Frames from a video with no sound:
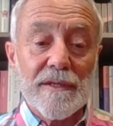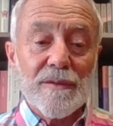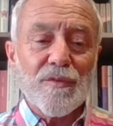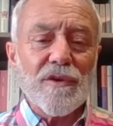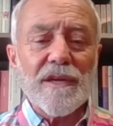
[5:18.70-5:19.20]

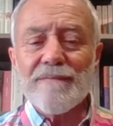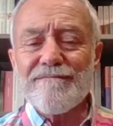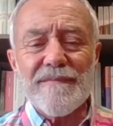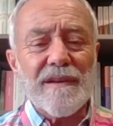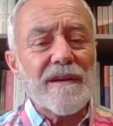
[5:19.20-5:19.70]
porque
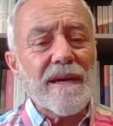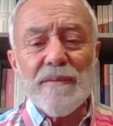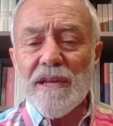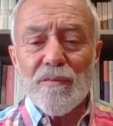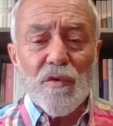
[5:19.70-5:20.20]
la
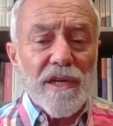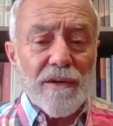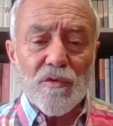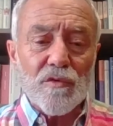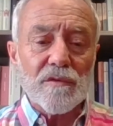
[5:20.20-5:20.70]
mera buena
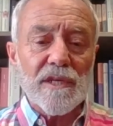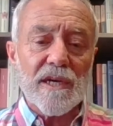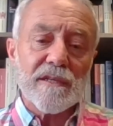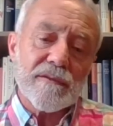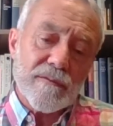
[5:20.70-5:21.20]

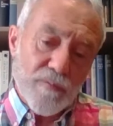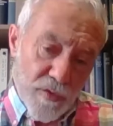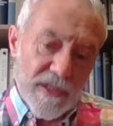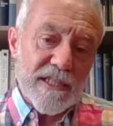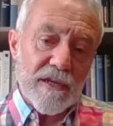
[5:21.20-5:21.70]
voluntad
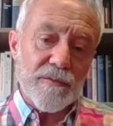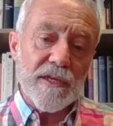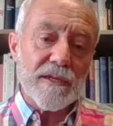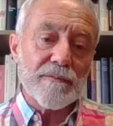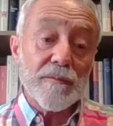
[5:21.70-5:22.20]
puede
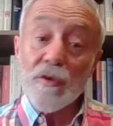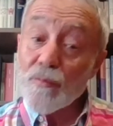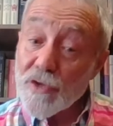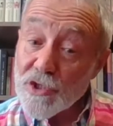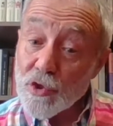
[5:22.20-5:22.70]
servir, pero en
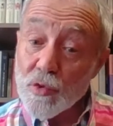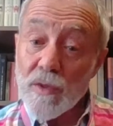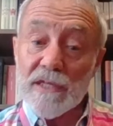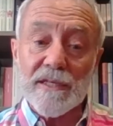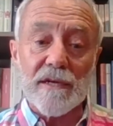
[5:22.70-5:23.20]
puestos
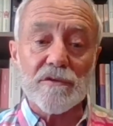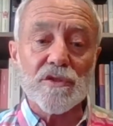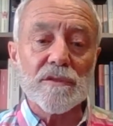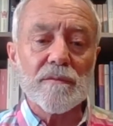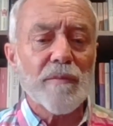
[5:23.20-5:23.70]

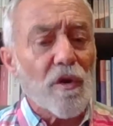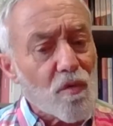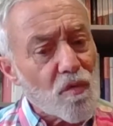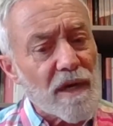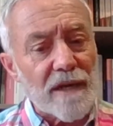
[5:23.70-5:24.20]
subalternos, pero
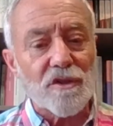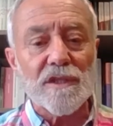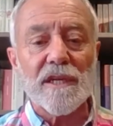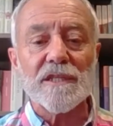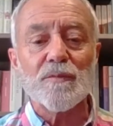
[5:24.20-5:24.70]
nunca en los
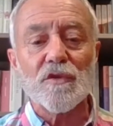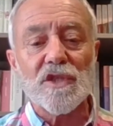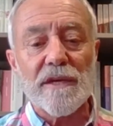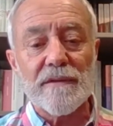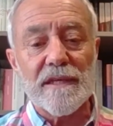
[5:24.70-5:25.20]
de
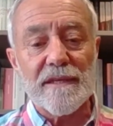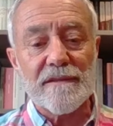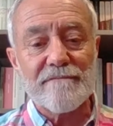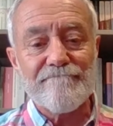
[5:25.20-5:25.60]
responsabilidad.